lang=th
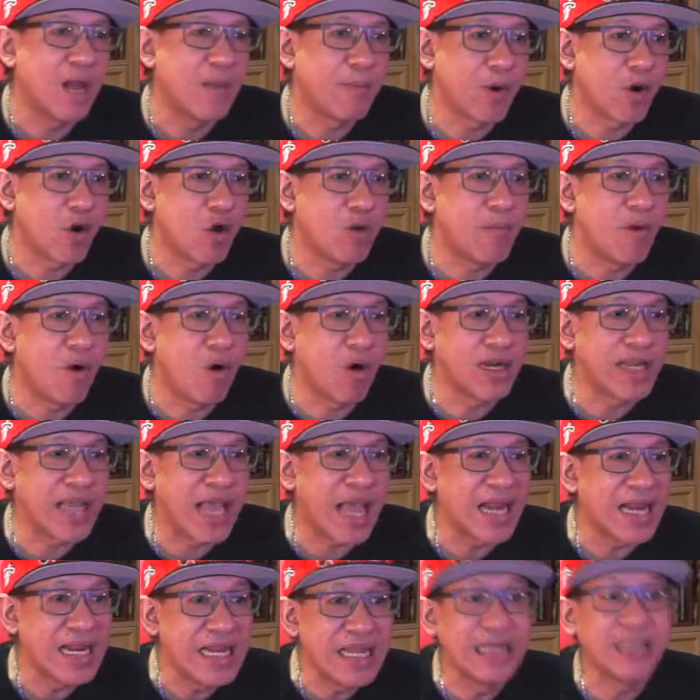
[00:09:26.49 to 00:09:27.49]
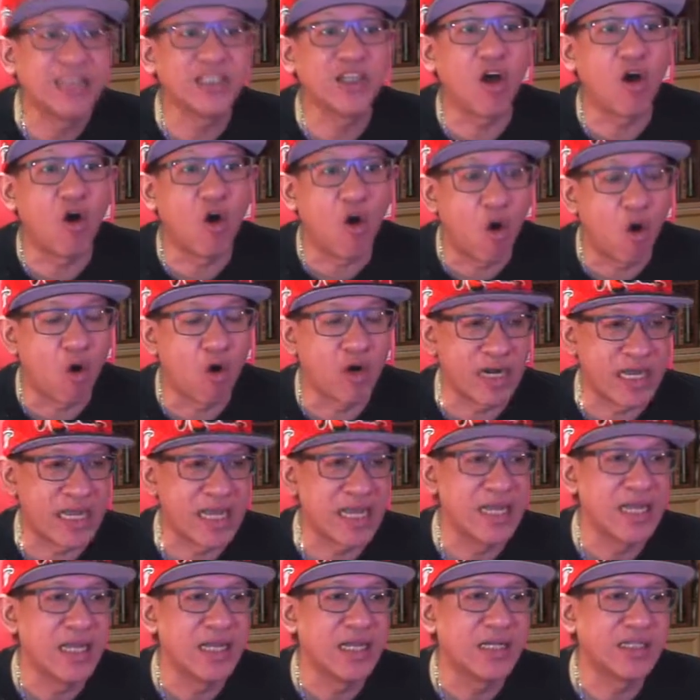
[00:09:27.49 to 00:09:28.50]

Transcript: โปรโมทแค่1ต่อ6นะ